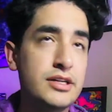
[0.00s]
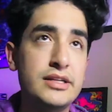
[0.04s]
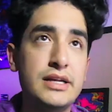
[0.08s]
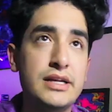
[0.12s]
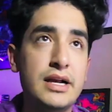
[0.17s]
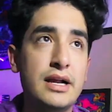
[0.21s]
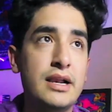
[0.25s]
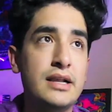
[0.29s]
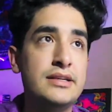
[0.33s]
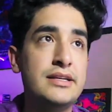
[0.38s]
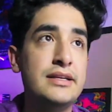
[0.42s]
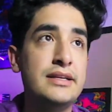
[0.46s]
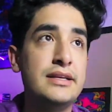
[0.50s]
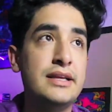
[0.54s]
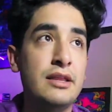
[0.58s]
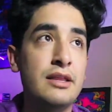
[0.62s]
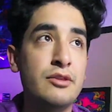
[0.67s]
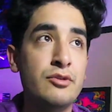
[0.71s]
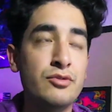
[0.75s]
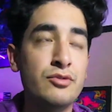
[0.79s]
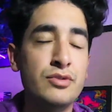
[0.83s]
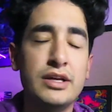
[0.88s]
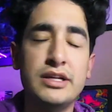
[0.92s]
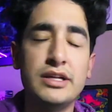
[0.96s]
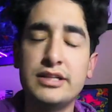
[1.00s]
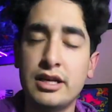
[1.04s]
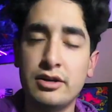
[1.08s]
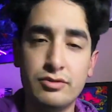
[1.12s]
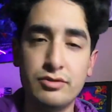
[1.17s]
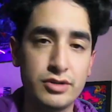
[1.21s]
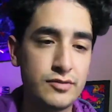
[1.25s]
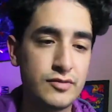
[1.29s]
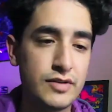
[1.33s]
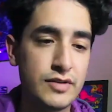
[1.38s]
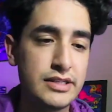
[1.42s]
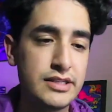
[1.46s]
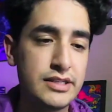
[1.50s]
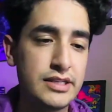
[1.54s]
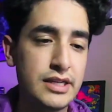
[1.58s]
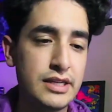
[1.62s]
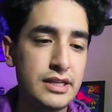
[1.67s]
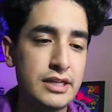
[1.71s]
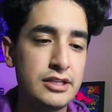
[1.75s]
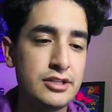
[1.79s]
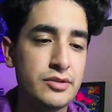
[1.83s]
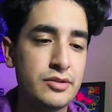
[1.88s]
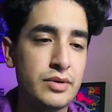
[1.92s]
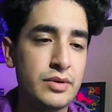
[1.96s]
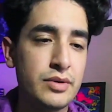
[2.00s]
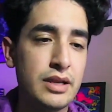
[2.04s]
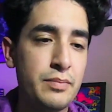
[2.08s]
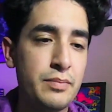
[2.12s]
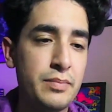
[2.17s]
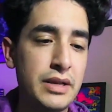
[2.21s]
esa clase de dudas que algunos fans tienen sobre la